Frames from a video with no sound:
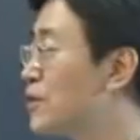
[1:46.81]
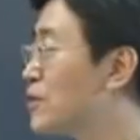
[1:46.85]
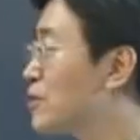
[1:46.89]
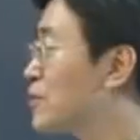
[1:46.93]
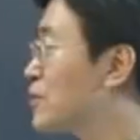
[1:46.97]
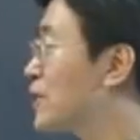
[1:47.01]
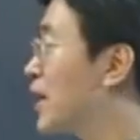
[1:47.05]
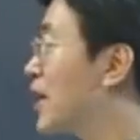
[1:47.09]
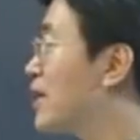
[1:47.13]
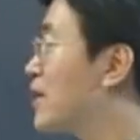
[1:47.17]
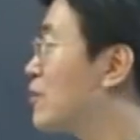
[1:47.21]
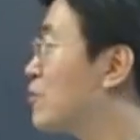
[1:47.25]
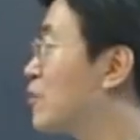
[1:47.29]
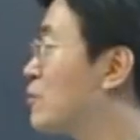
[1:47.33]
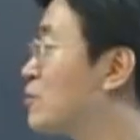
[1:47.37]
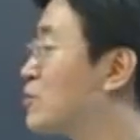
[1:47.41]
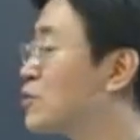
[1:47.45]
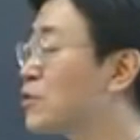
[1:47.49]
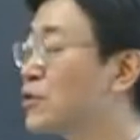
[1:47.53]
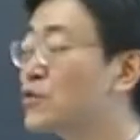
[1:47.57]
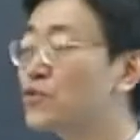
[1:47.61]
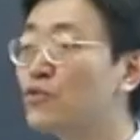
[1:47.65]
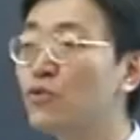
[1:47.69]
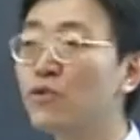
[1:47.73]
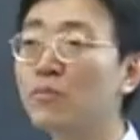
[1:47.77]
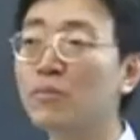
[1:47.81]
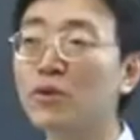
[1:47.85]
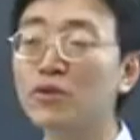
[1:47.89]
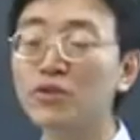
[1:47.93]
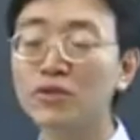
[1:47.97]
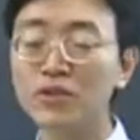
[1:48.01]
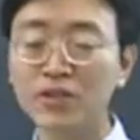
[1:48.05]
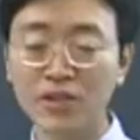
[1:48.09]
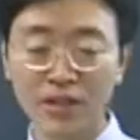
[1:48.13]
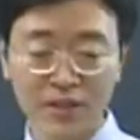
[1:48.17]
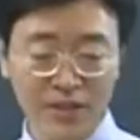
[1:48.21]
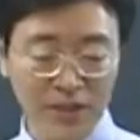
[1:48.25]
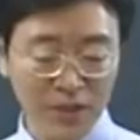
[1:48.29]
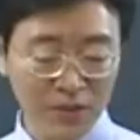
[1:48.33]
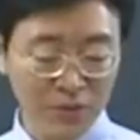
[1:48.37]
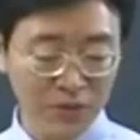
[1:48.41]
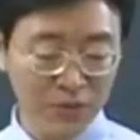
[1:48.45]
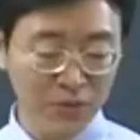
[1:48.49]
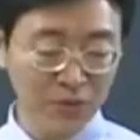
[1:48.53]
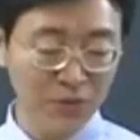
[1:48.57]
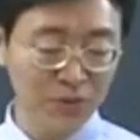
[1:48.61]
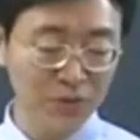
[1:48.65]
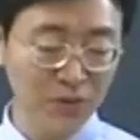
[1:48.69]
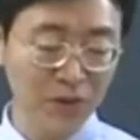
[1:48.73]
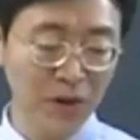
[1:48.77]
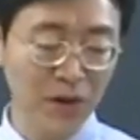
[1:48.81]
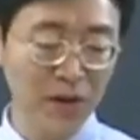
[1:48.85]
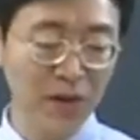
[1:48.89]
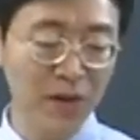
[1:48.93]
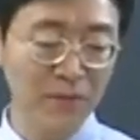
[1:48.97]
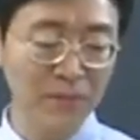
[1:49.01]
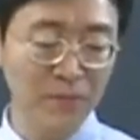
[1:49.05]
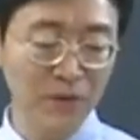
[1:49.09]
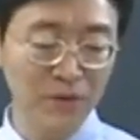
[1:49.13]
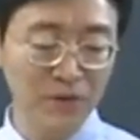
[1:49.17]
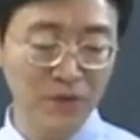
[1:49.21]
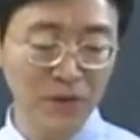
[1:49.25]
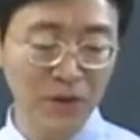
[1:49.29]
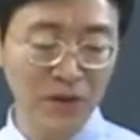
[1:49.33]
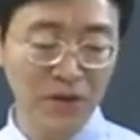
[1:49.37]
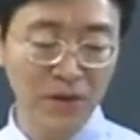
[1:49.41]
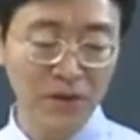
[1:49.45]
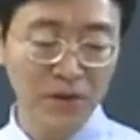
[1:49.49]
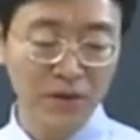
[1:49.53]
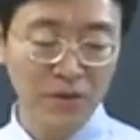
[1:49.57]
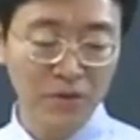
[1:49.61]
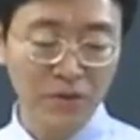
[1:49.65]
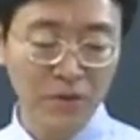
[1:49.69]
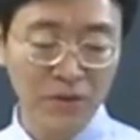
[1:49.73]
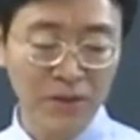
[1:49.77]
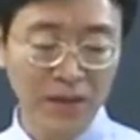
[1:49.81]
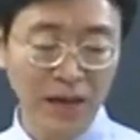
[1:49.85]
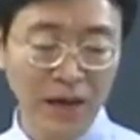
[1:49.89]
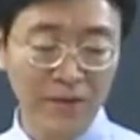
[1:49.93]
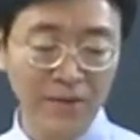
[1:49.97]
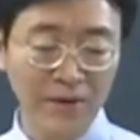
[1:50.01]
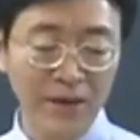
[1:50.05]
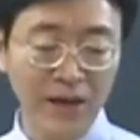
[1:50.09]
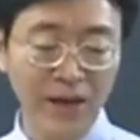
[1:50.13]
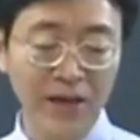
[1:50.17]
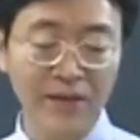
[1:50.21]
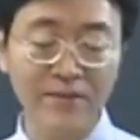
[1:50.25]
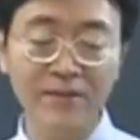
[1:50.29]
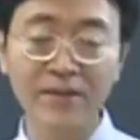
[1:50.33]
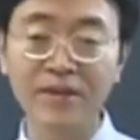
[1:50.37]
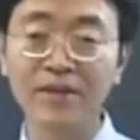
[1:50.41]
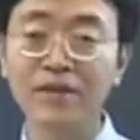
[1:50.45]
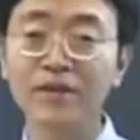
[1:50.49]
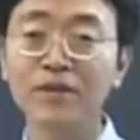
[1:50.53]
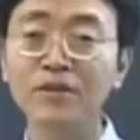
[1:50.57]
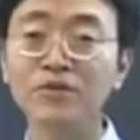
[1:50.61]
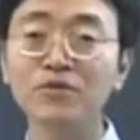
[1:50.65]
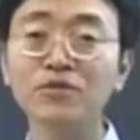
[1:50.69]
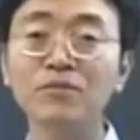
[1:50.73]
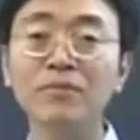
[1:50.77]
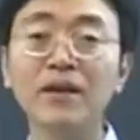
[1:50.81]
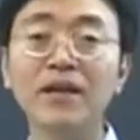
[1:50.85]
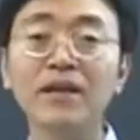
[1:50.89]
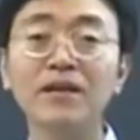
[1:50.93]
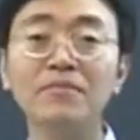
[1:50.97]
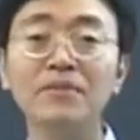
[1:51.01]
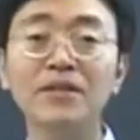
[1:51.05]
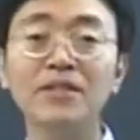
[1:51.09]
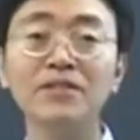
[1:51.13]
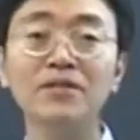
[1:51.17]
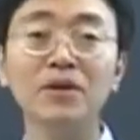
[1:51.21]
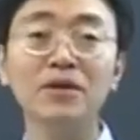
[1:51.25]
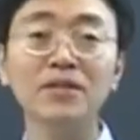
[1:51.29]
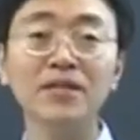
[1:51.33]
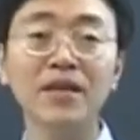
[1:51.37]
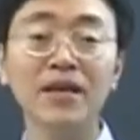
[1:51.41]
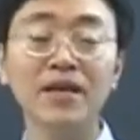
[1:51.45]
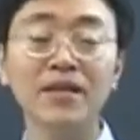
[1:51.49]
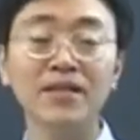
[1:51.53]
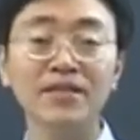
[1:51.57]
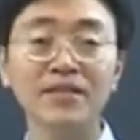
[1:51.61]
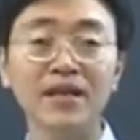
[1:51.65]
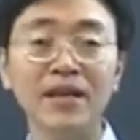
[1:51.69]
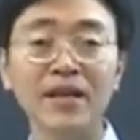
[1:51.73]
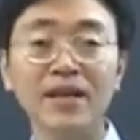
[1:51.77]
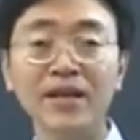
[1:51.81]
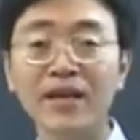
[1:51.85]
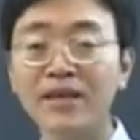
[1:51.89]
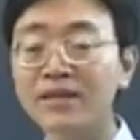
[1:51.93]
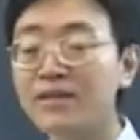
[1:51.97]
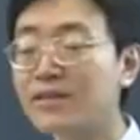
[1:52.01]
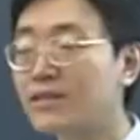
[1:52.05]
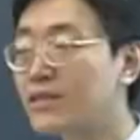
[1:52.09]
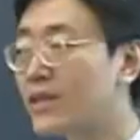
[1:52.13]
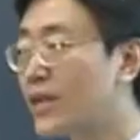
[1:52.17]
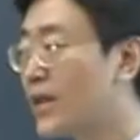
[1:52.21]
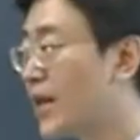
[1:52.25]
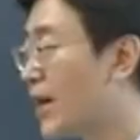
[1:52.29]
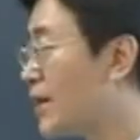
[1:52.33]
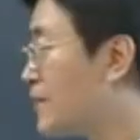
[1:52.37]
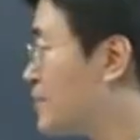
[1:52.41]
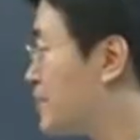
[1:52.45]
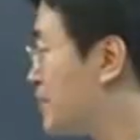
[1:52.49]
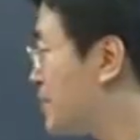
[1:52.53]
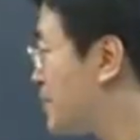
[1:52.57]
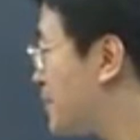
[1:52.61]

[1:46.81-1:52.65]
同样的，我们如果做某事呢，加 to do 就好了。比如说，我打发着孩子去买点啤酒去，家里来客人了。